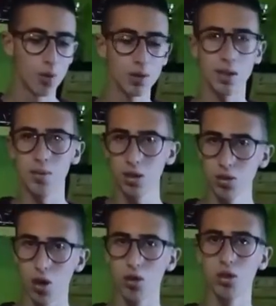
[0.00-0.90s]
Quindi pieno
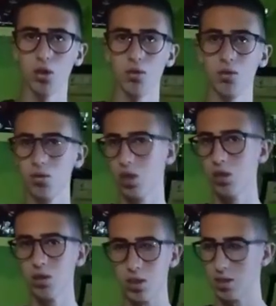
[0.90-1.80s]
d'odio, in un
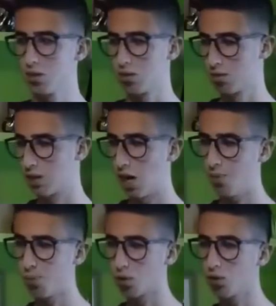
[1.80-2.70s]
certo senso
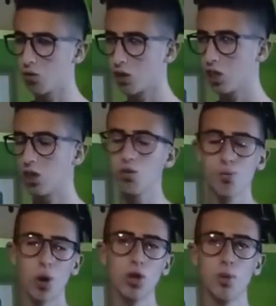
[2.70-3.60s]
scappo, comunque cerca
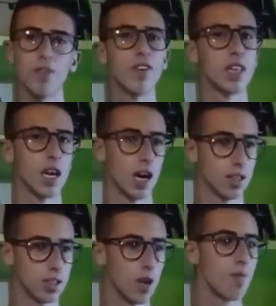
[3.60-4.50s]
un modo per
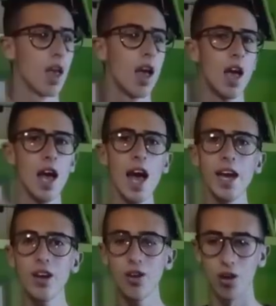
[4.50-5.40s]
vendicarsi. E
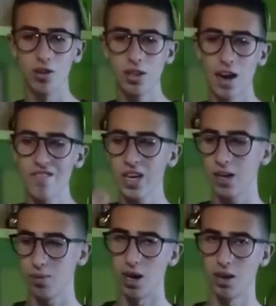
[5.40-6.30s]
incontra
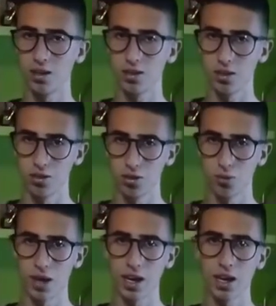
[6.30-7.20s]
Vegapunk secondo
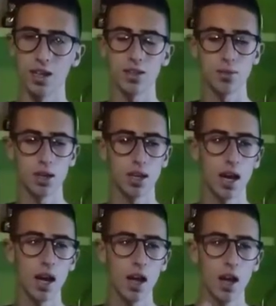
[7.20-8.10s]
me ragazzi
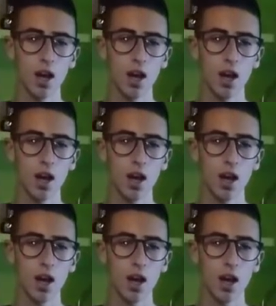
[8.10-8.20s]
perché